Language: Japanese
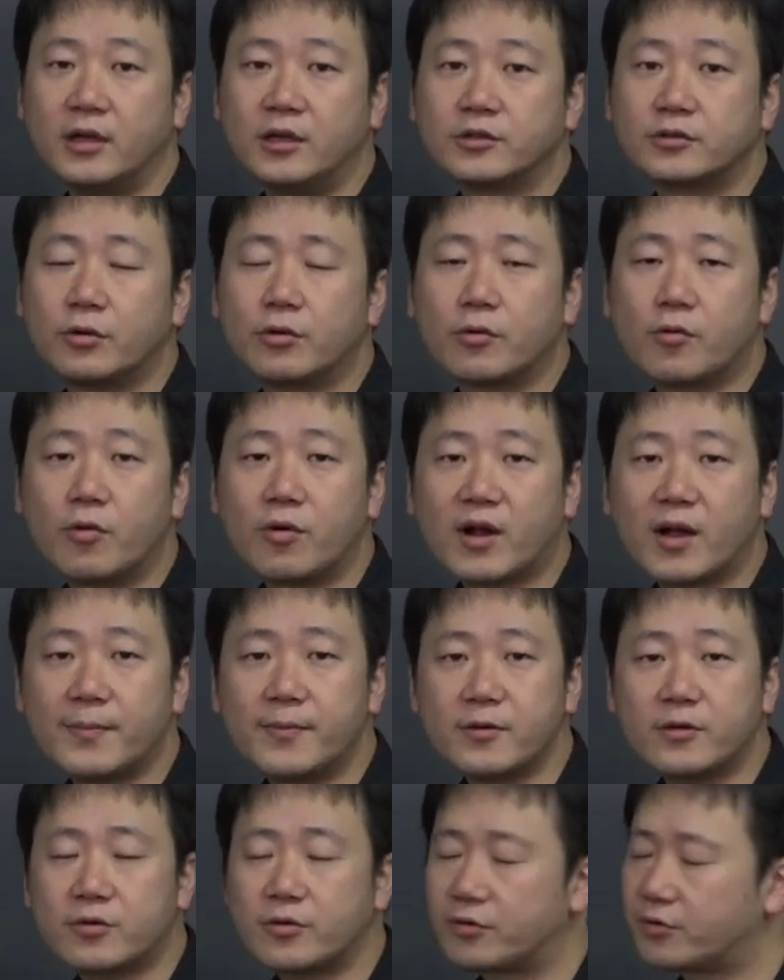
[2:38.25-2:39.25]
その国家
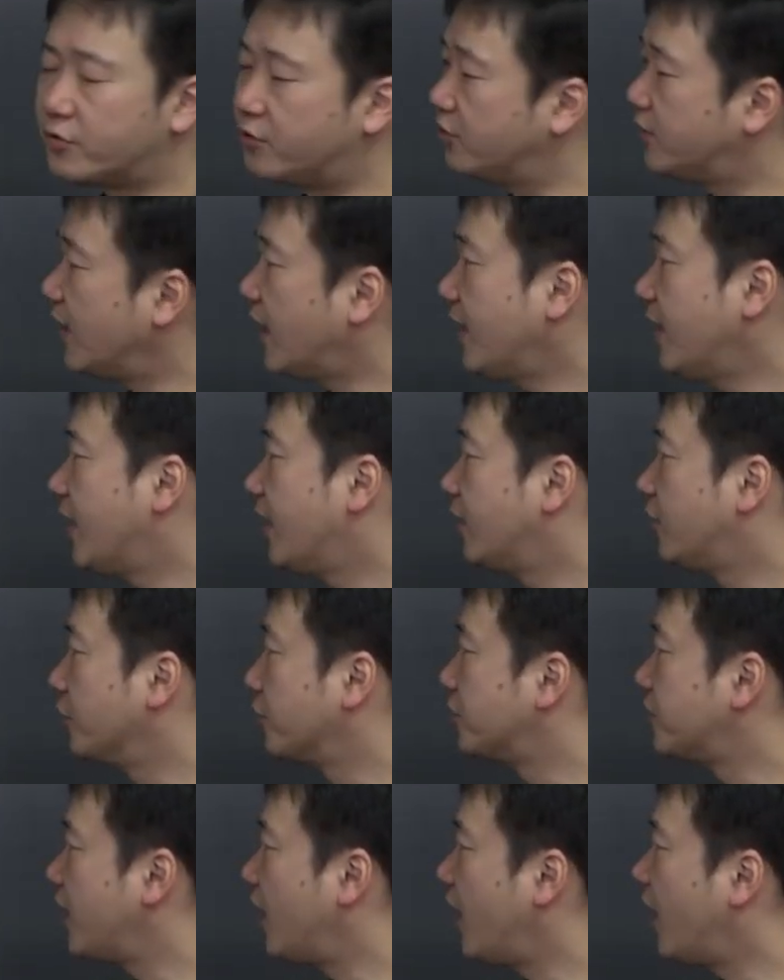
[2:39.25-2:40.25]
仏教の具体例と
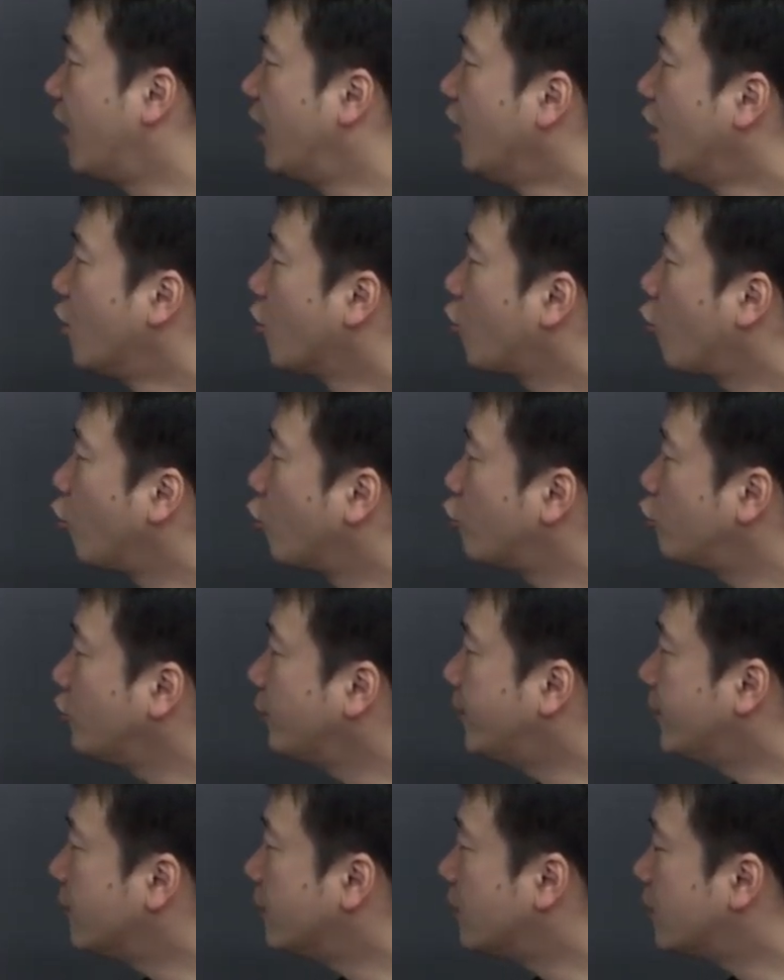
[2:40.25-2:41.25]
して国
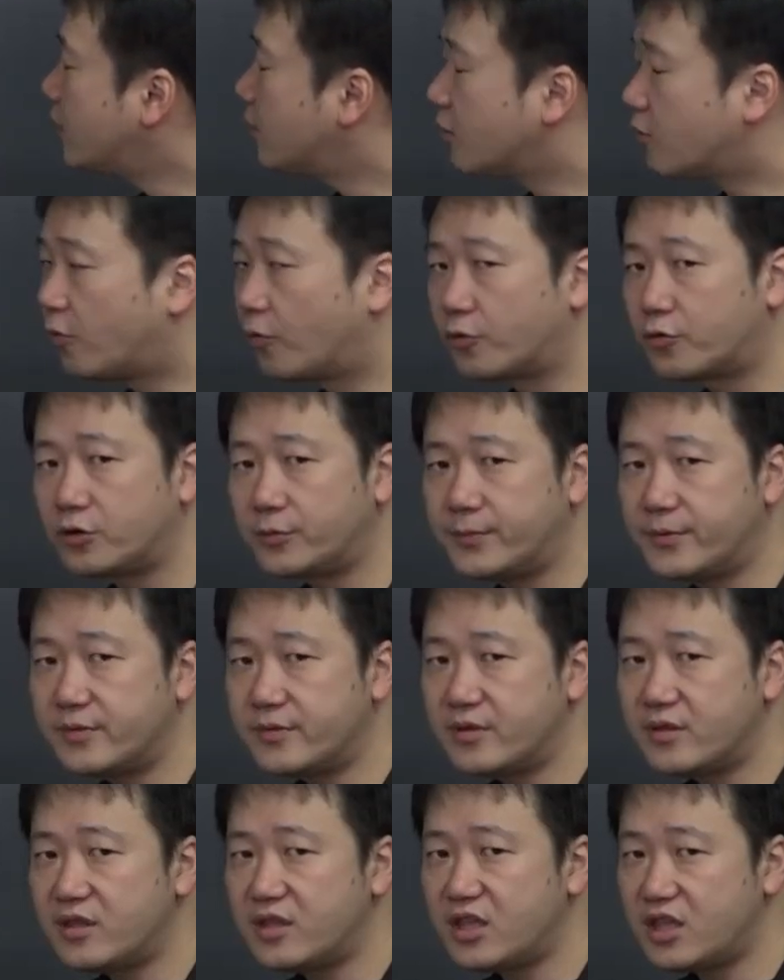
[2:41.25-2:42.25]
分寺、国
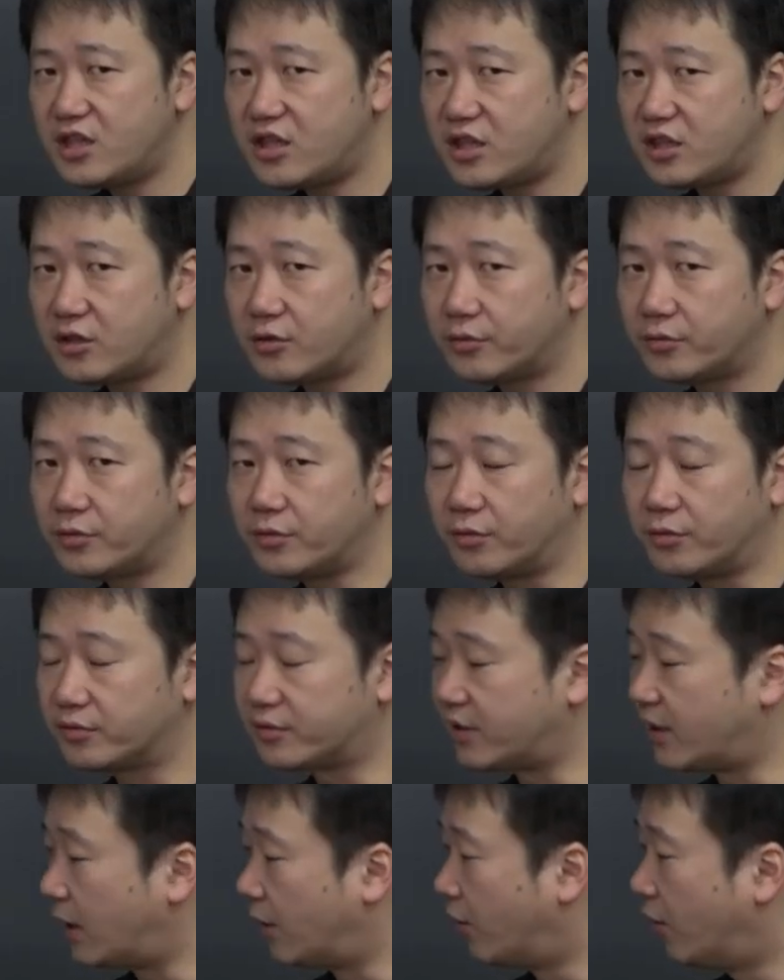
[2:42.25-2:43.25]
分尼寺というお
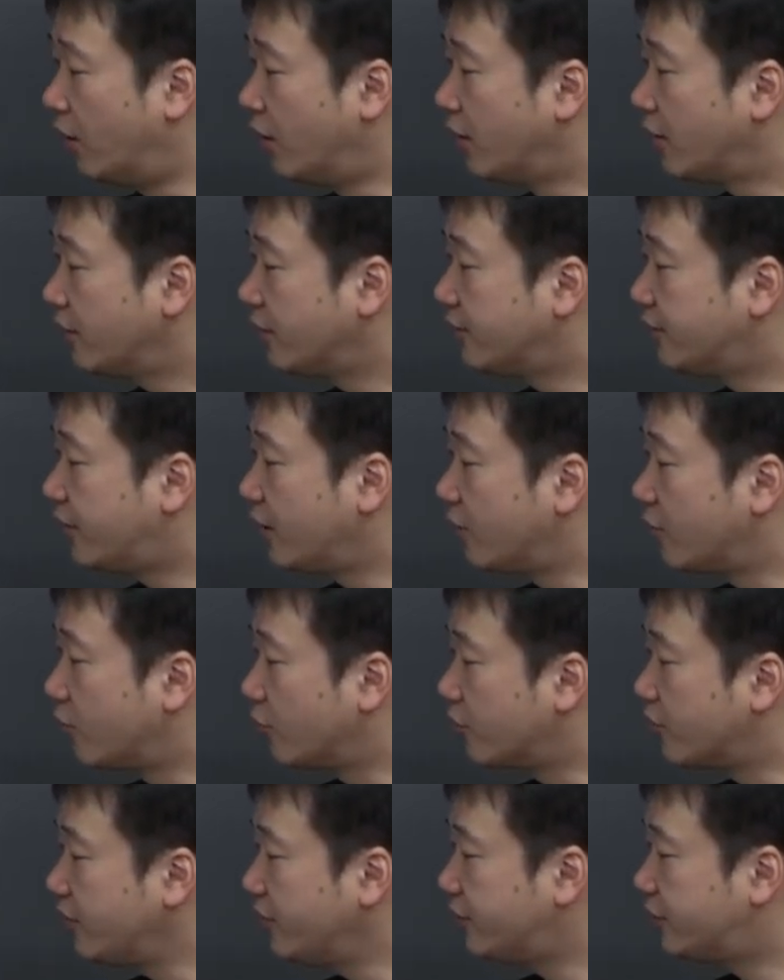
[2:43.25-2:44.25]
寺を全
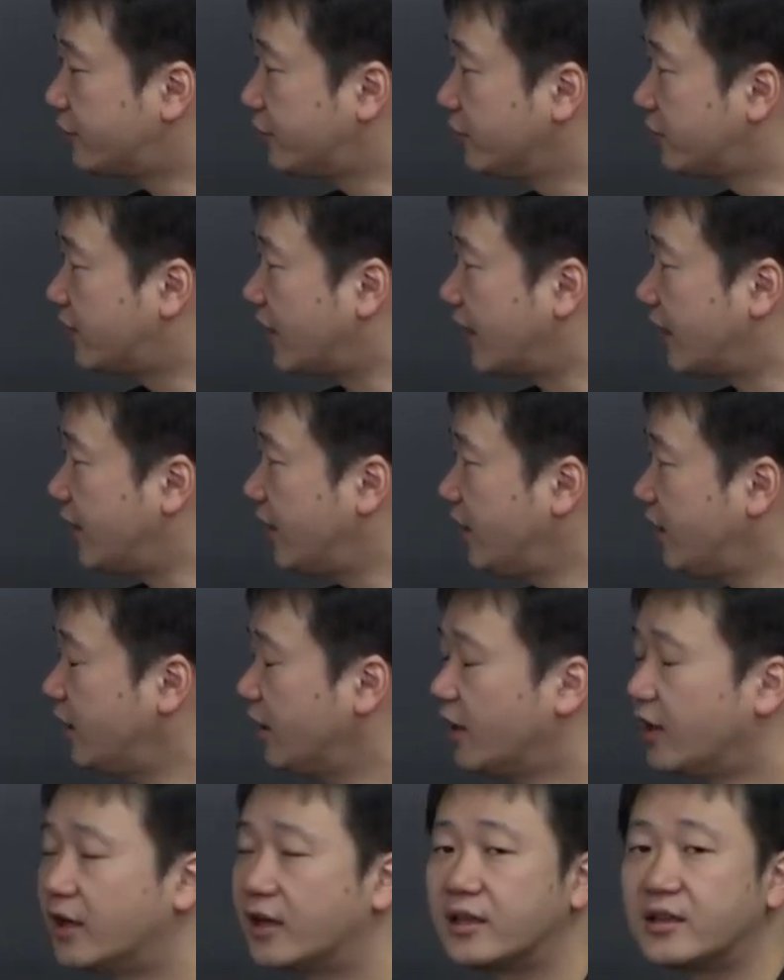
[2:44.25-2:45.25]
国に作ったり、
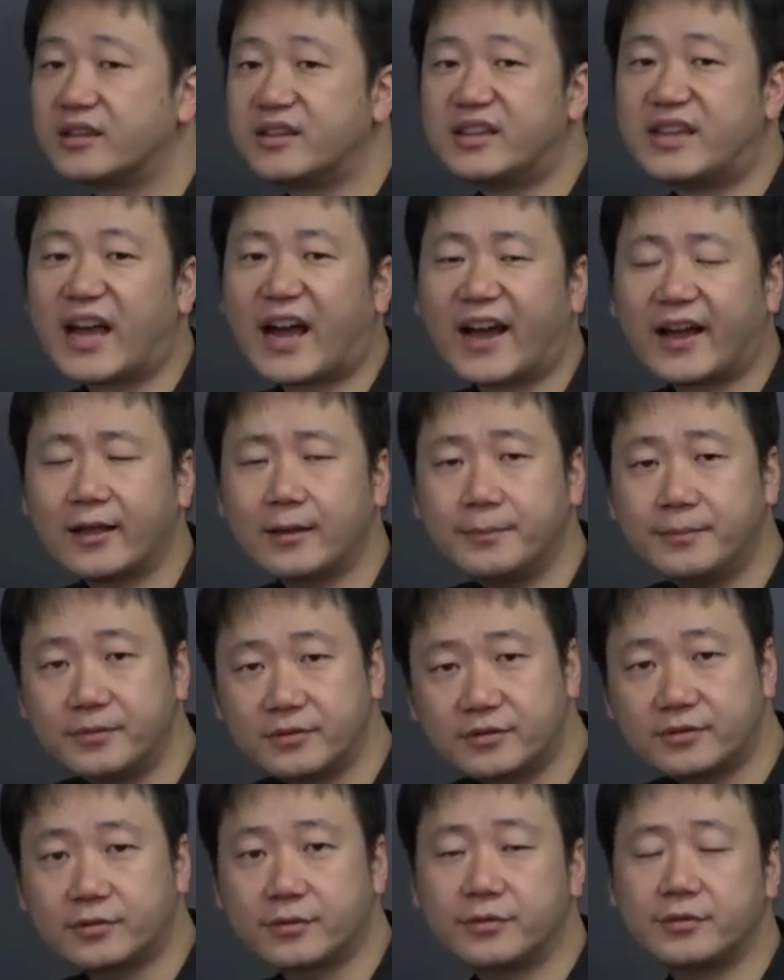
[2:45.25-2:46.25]
大
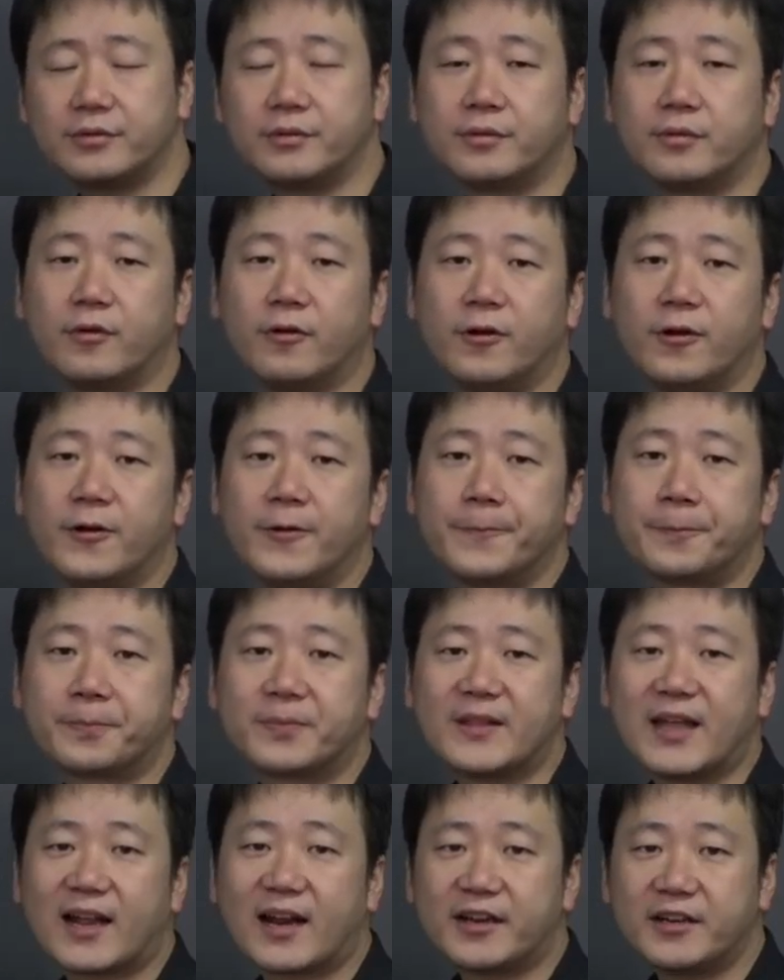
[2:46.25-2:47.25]
仏というのを
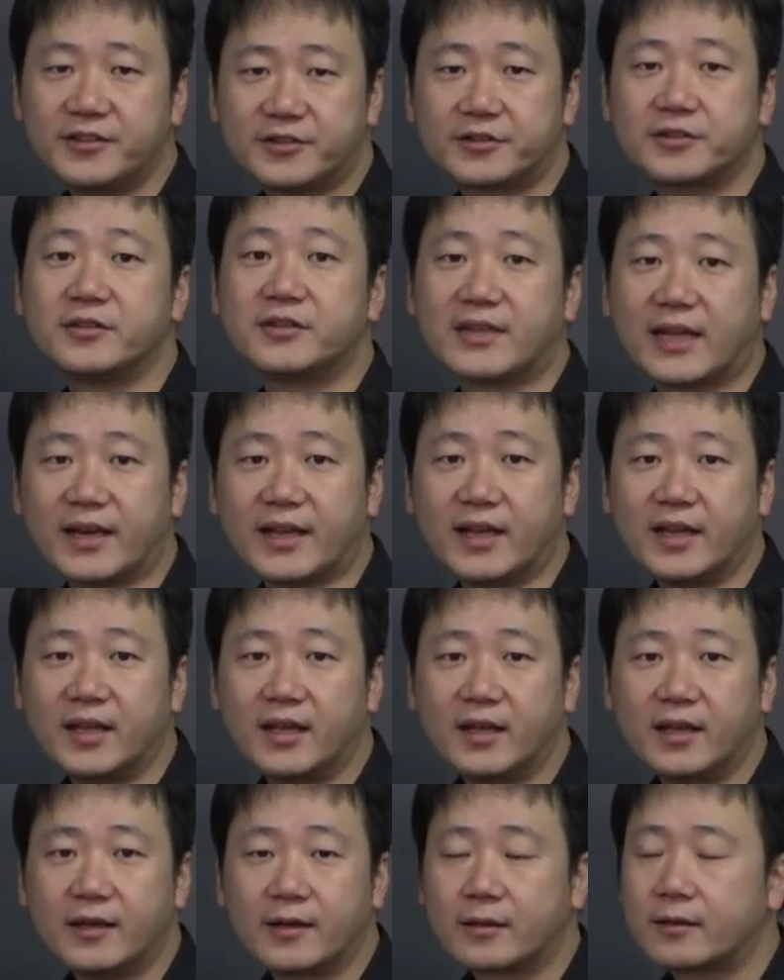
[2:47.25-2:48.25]
奈良に作ったり
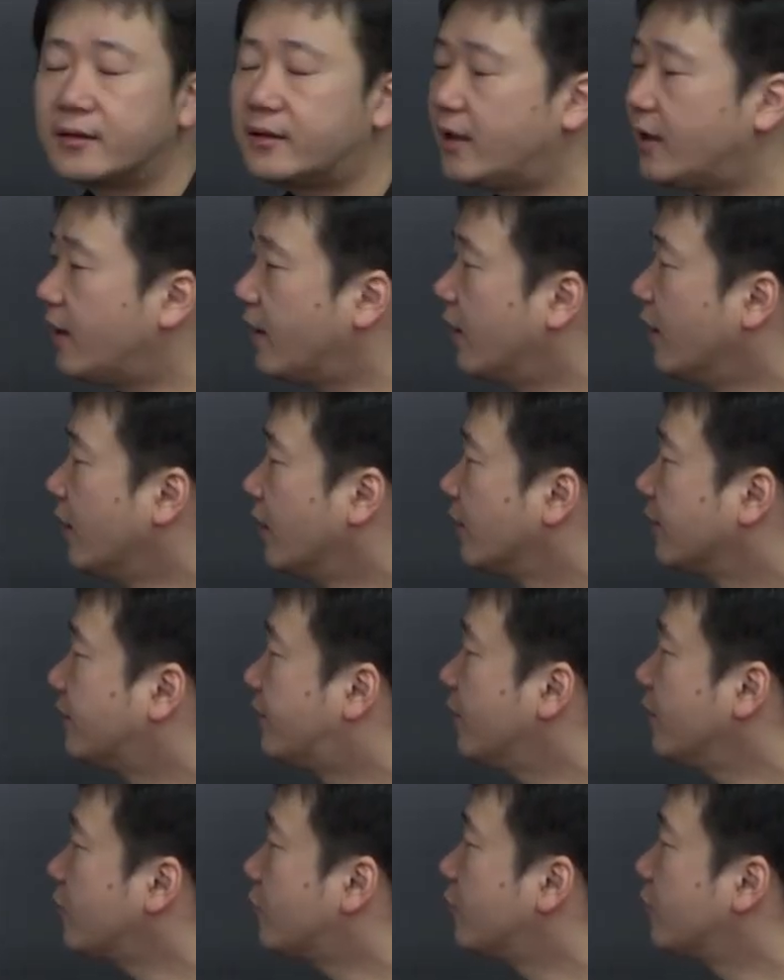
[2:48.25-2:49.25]
で、
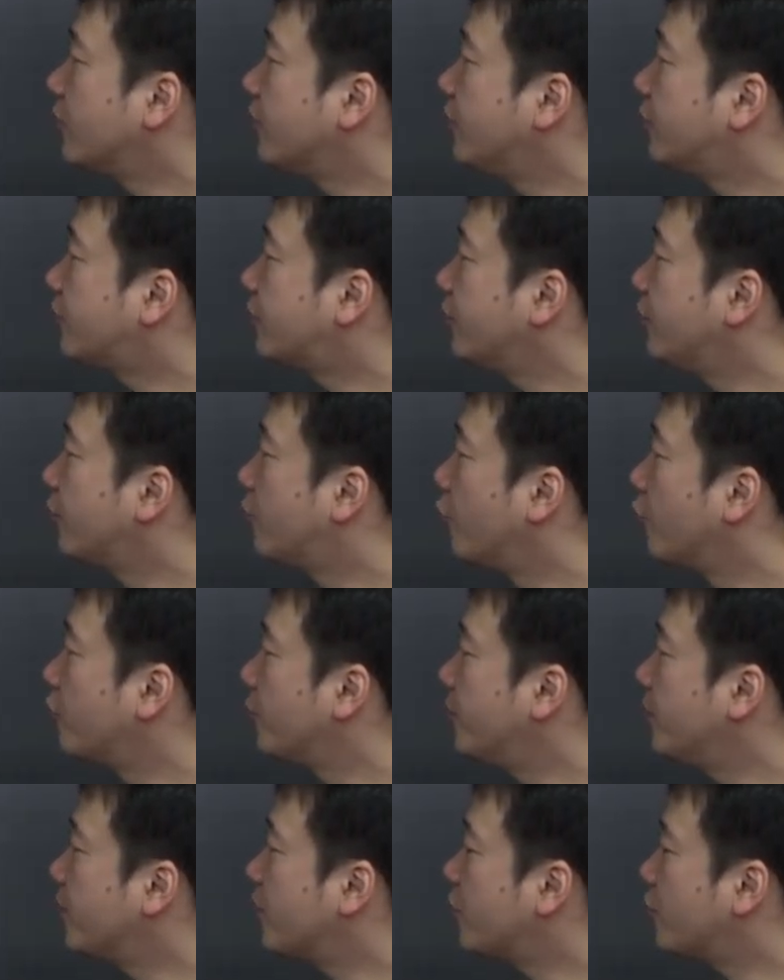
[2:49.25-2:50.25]
全国に作る国
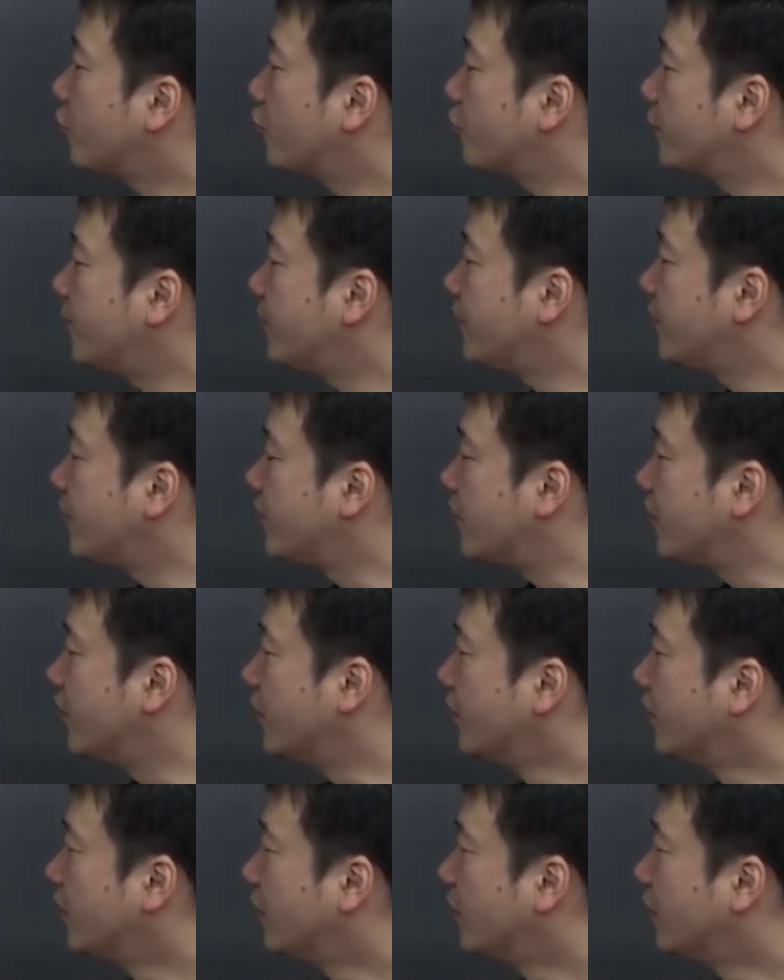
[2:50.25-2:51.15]
分寺、国分尼寺、